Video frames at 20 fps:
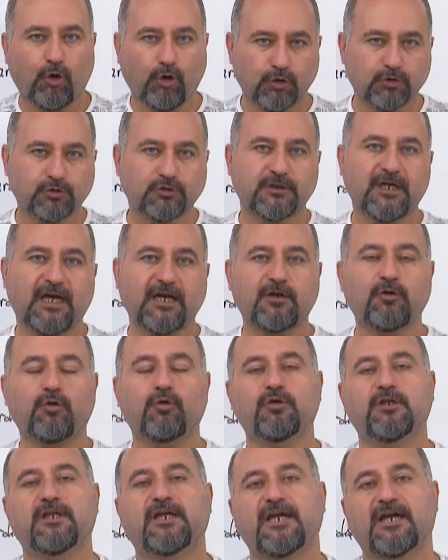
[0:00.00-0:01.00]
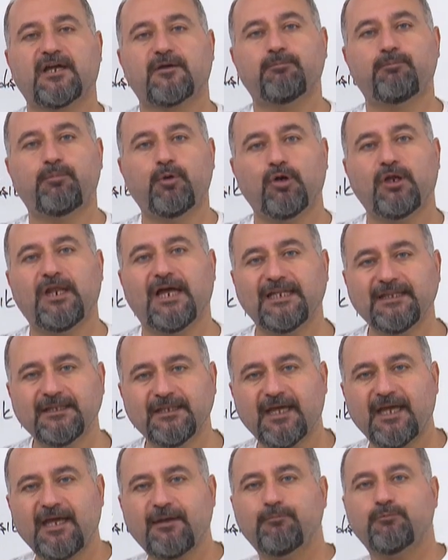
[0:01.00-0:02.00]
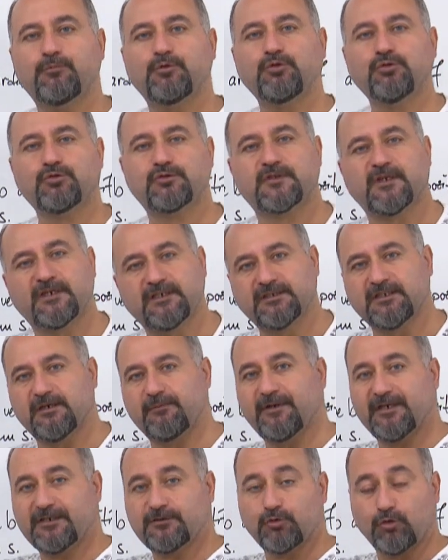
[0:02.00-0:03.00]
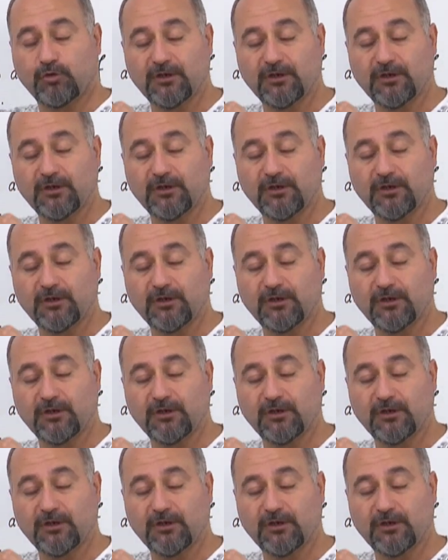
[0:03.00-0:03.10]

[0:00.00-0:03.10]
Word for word: ortak olarak bölen en büyük sayı demek.